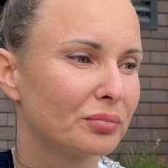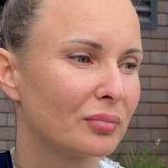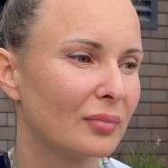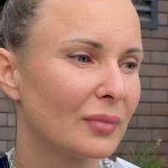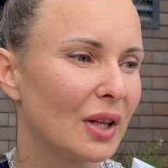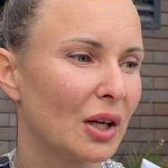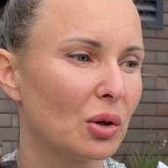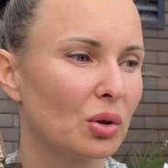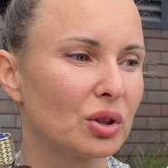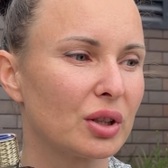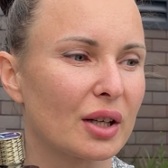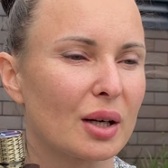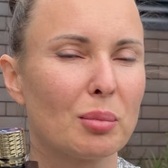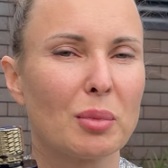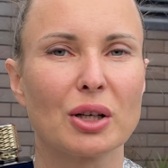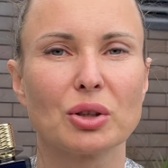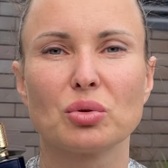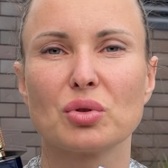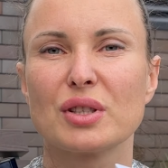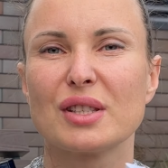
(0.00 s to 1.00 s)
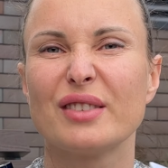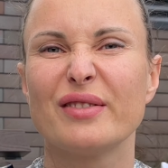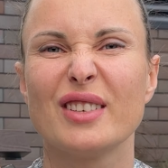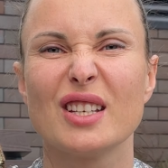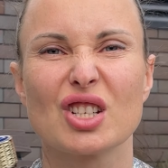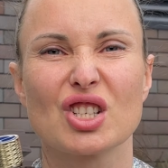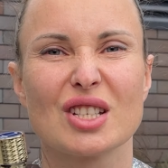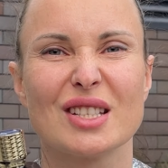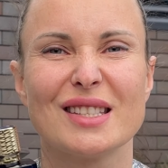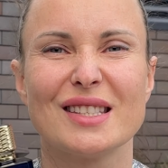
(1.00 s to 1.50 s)
дает аромату
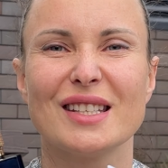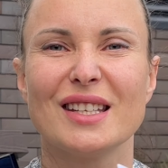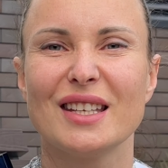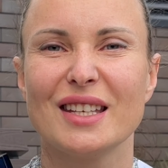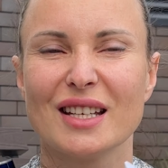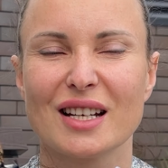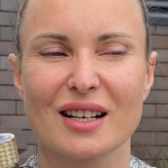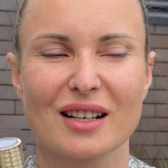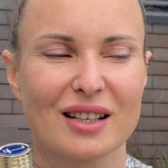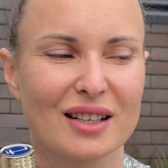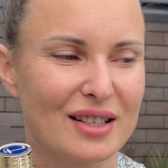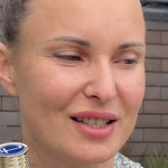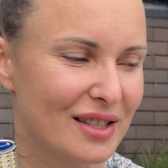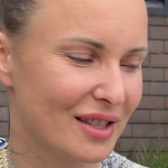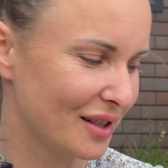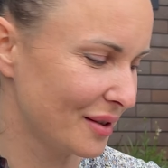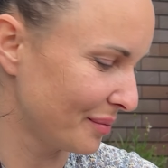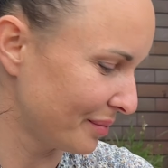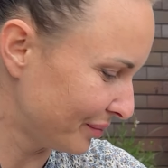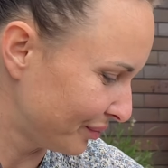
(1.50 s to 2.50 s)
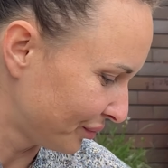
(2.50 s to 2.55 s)
свежесть и яркость.